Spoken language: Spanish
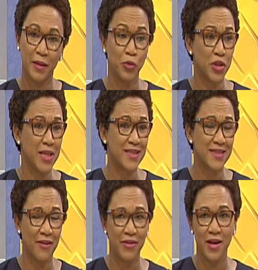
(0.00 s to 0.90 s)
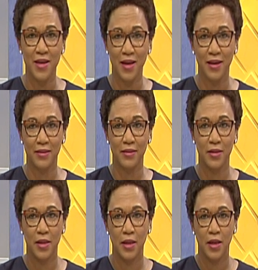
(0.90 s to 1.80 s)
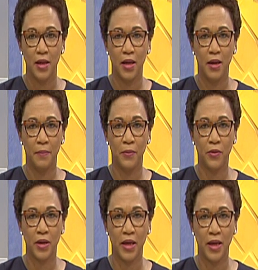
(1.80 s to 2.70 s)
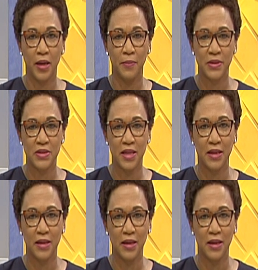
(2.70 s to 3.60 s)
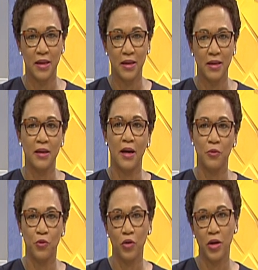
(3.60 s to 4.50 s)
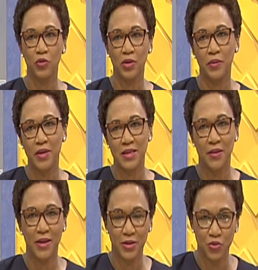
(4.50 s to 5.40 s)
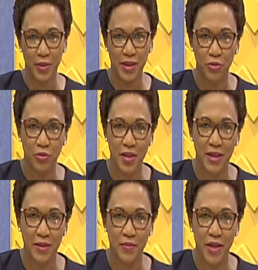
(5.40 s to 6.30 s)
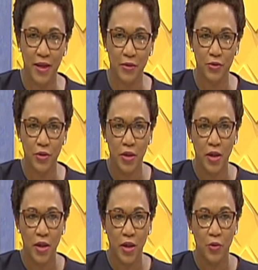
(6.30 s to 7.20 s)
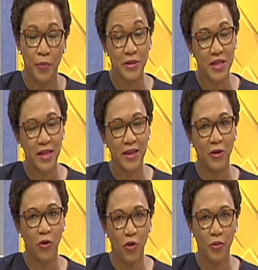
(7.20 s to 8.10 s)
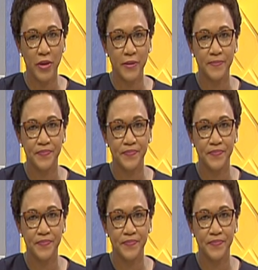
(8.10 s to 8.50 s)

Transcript: mucha inestabilidad, porque al presidente, algunos le contabilizaban que su mandato había terminado. Un presidente joven,